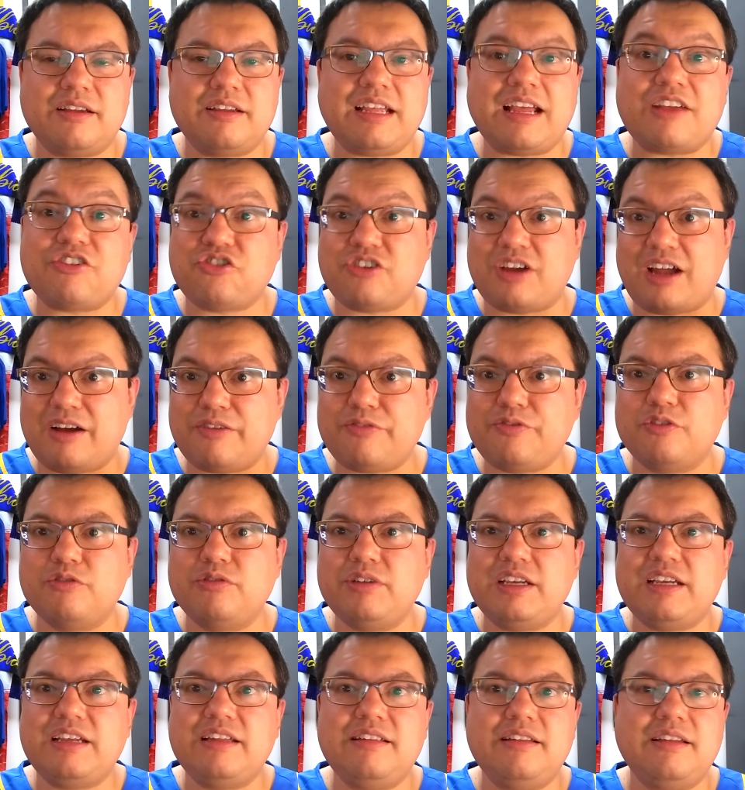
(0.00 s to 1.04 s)
que achavam
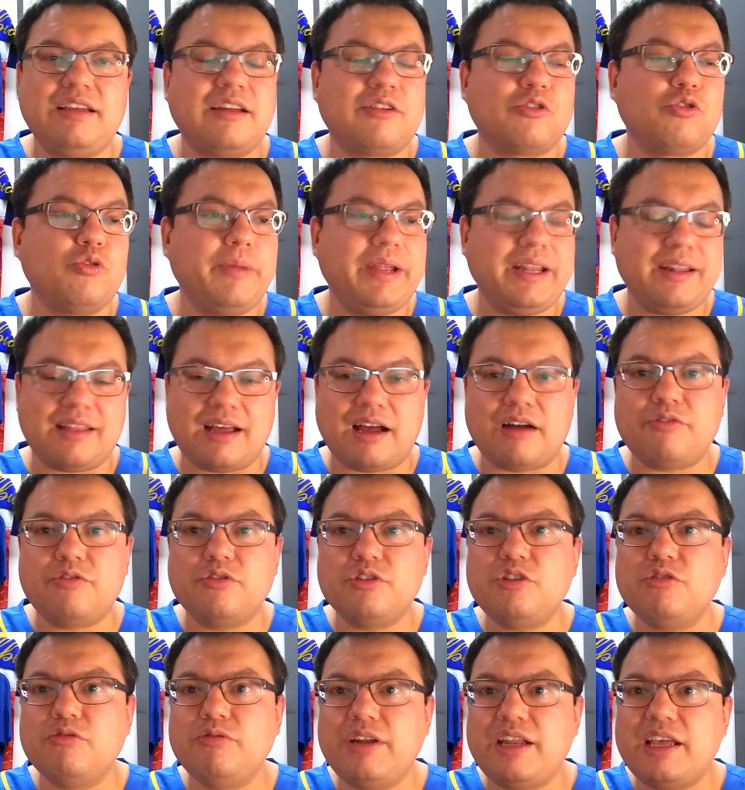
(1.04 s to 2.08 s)
e que argumentavam
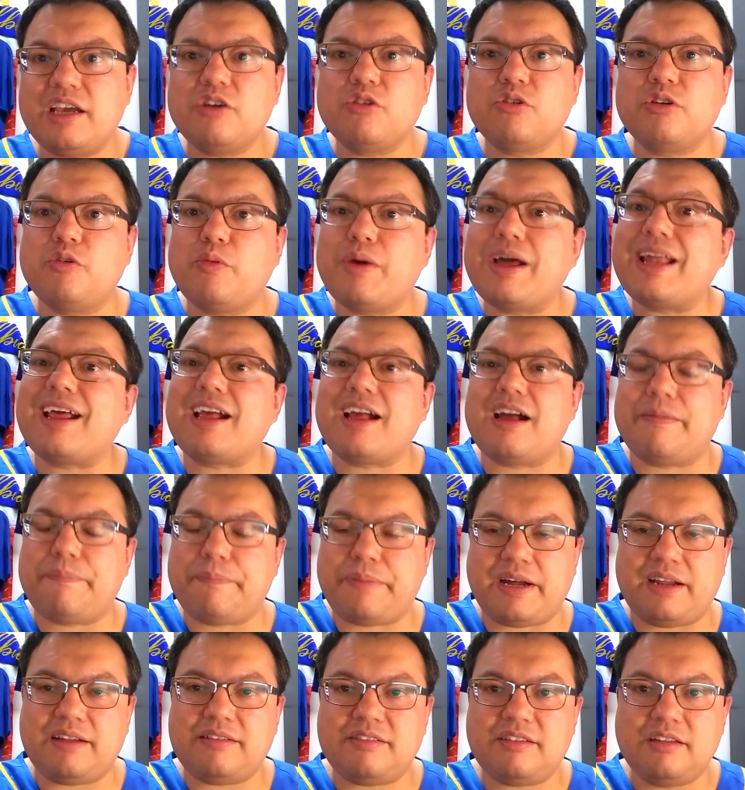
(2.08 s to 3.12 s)
que um negro não era
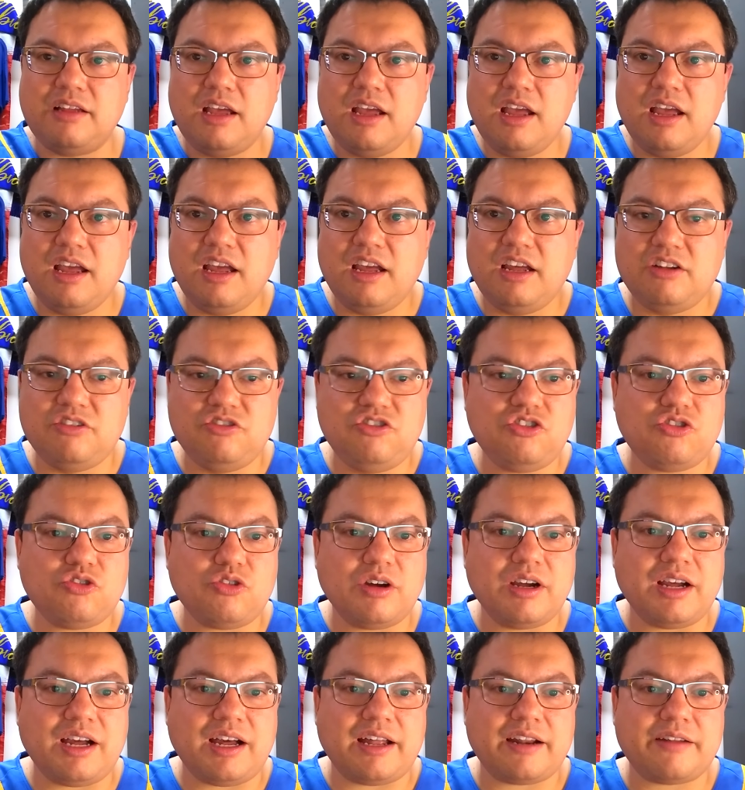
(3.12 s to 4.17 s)
capaz de
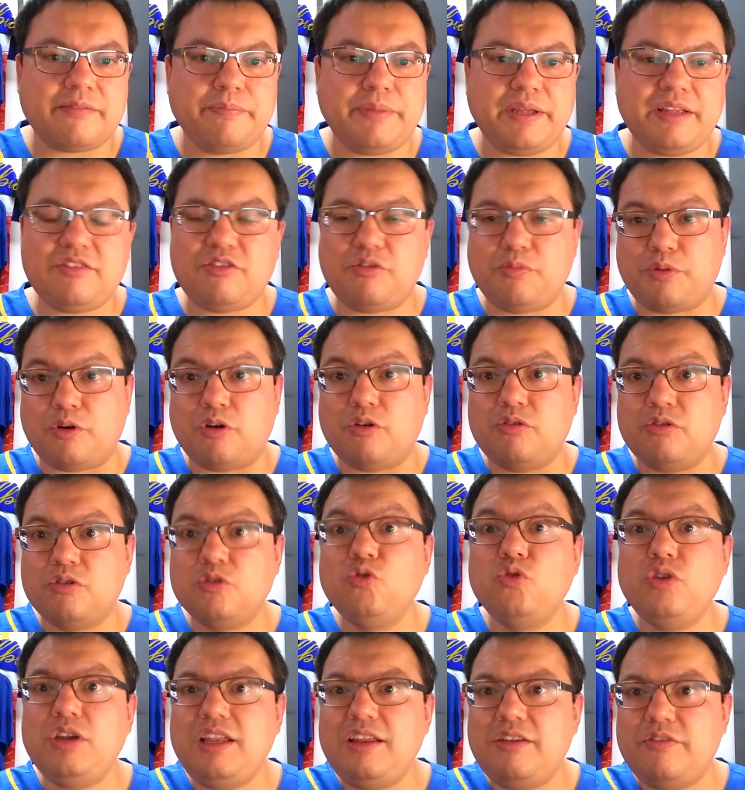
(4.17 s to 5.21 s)
jogar beisebol
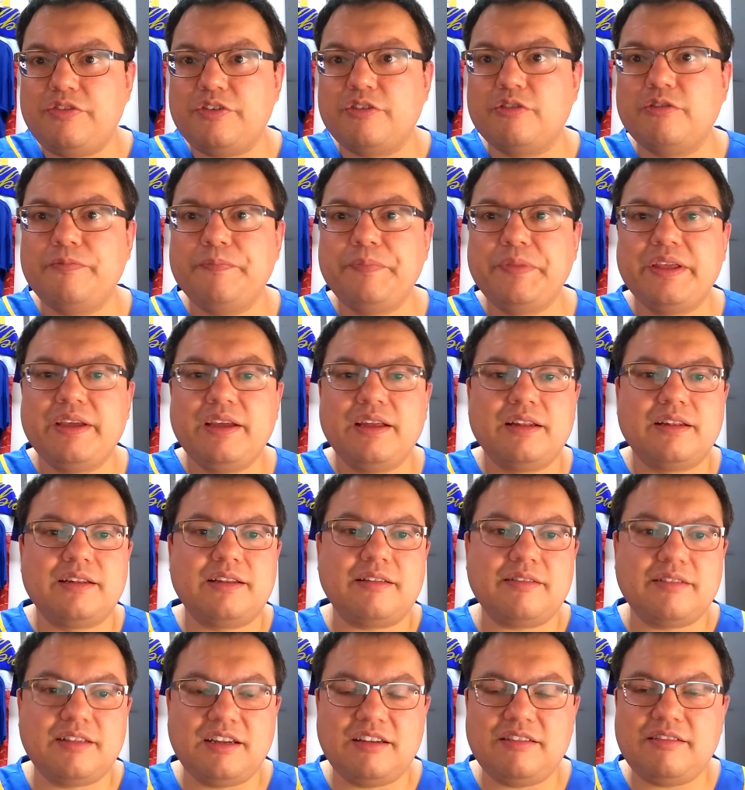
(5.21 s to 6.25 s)
no nível
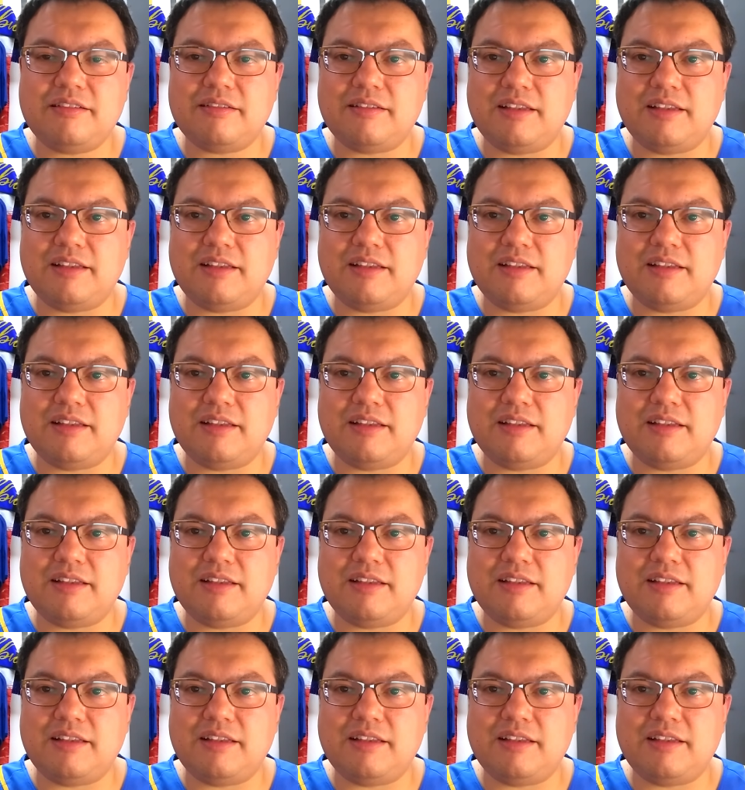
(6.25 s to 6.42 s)
das grandes